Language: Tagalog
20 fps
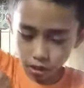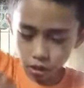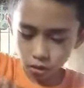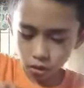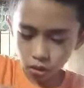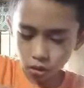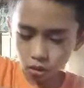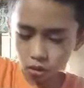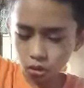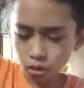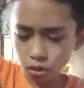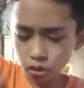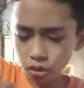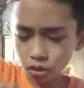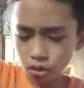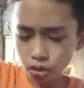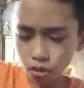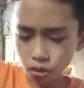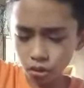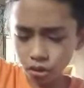So, kung
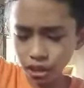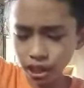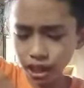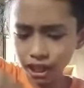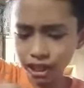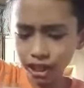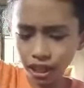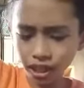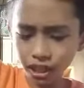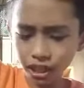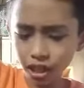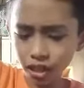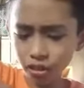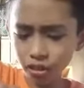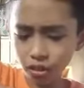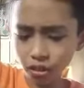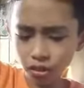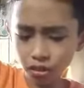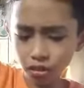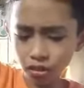gusto kong lagyan ng
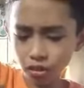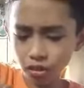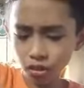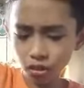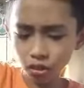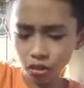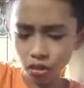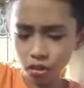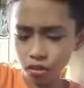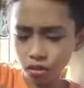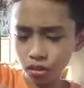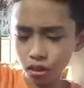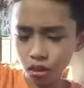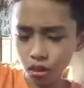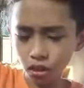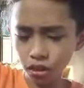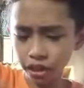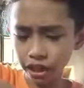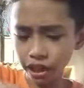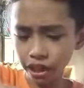
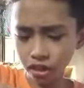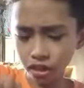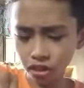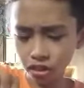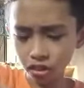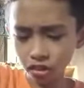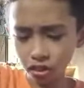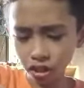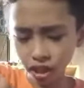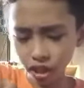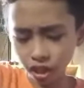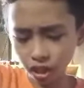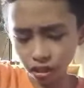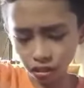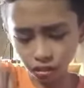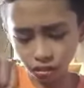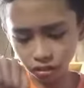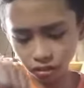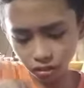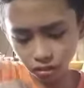coloring-coloring
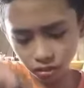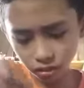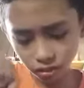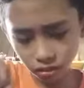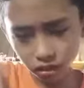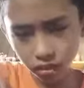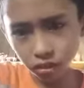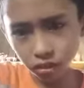ito, no?